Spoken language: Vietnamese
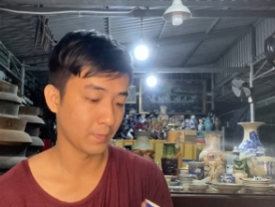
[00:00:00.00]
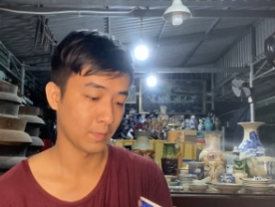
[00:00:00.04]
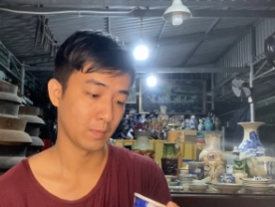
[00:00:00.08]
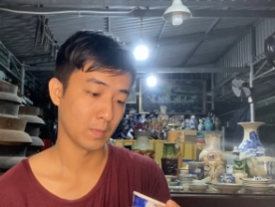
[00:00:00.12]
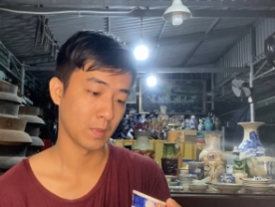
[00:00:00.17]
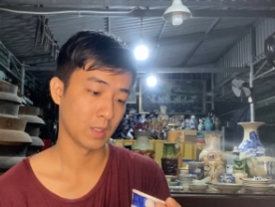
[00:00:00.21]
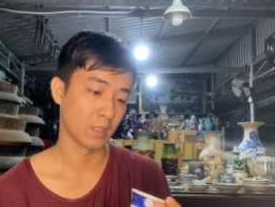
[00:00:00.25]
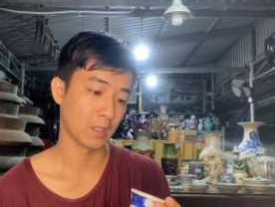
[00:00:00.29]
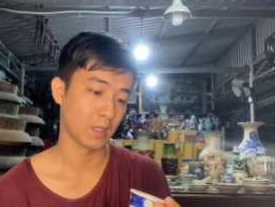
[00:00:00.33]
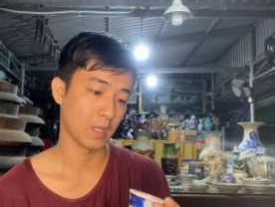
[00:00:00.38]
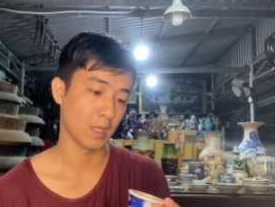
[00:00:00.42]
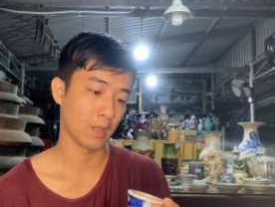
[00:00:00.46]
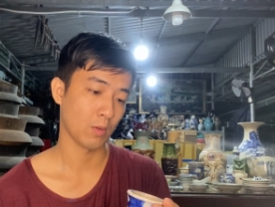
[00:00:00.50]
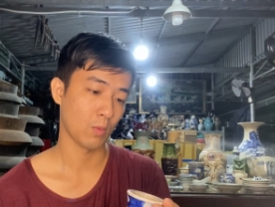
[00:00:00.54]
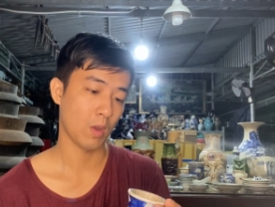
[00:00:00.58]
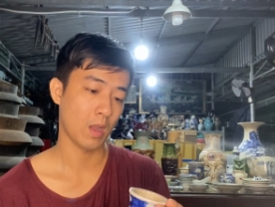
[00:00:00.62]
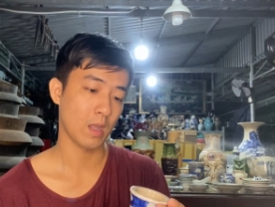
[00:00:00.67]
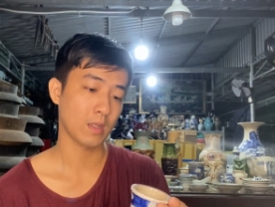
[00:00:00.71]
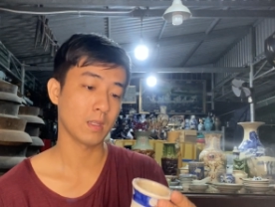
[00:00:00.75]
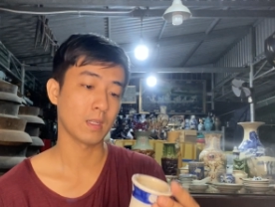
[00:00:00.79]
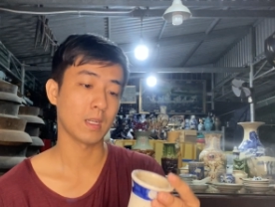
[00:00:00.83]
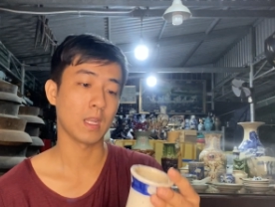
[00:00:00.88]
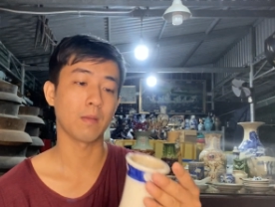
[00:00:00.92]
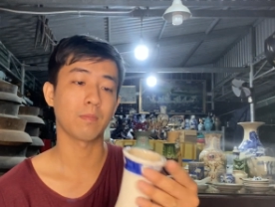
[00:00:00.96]
bình này
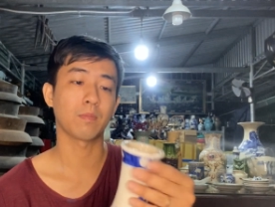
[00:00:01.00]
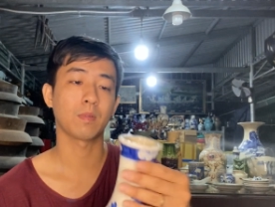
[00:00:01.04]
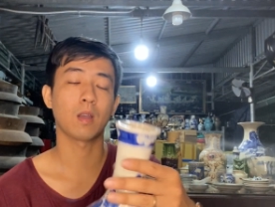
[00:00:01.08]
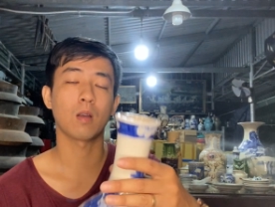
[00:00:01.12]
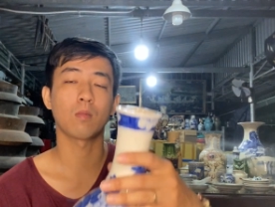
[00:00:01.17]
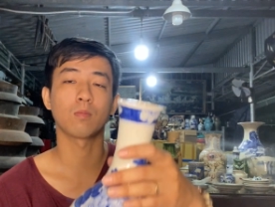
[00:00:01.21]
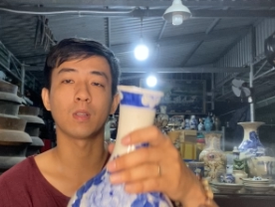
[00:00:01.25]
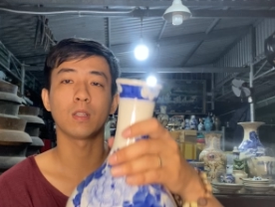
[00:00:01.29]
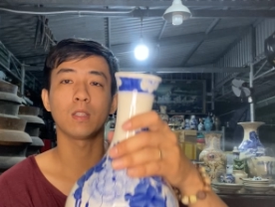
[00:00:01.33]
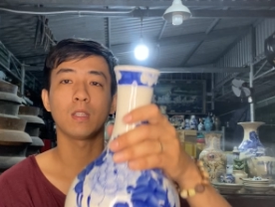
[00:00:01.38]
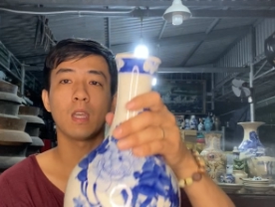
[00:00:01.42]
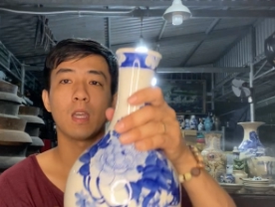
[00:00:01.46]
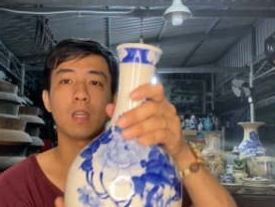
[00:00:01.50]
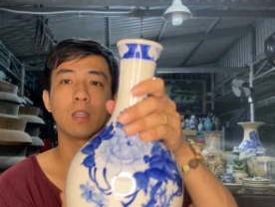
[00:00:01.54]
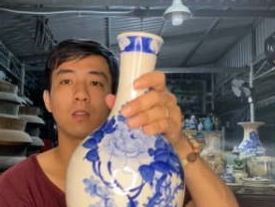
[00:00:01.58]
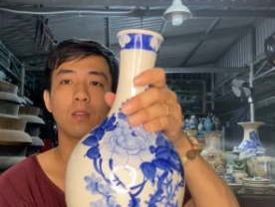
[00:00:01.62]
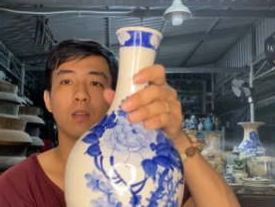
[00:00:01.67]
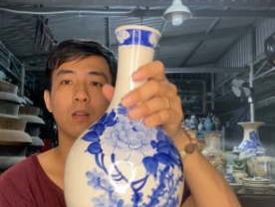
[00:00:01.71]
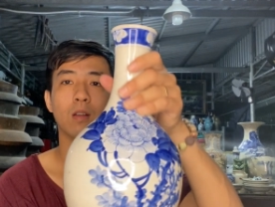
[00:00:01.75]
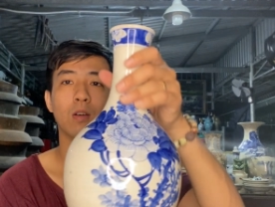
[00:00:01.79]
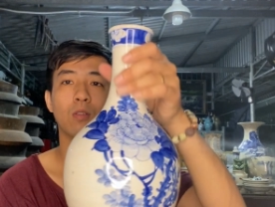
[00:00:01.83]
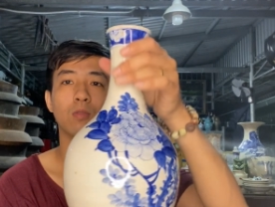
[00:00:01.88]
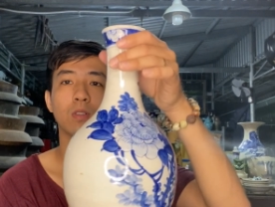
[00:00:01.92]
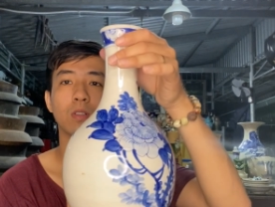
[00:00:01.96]
quá trời đẹp không thể chơi
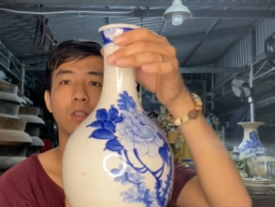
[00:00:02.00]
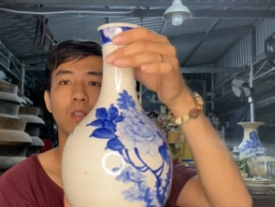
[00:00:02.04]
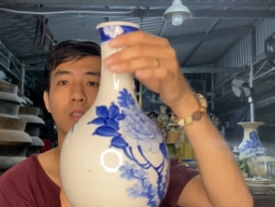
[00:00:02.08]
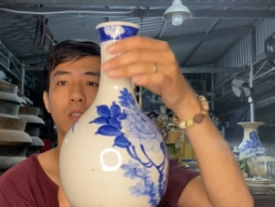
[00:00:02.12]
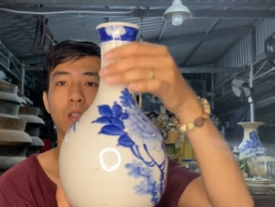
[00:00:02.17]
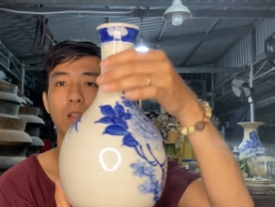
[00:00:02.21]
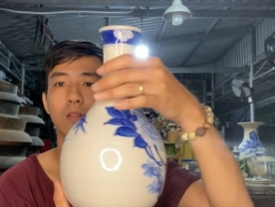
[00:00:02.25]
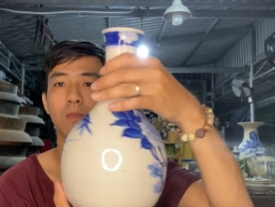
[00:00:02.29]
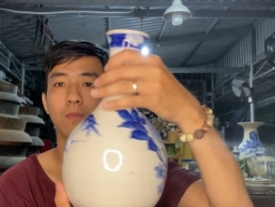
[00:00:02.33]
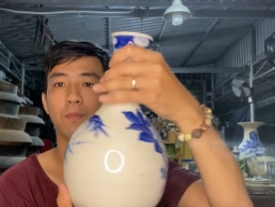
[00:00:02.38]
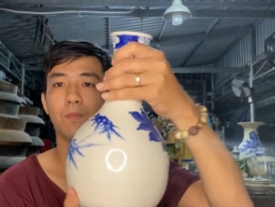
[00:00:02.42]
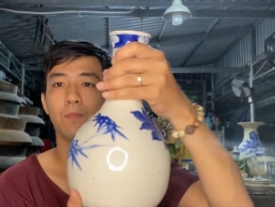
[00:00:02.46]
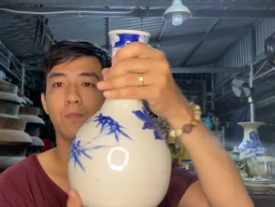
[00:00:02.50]
giờ đâu được hết trơn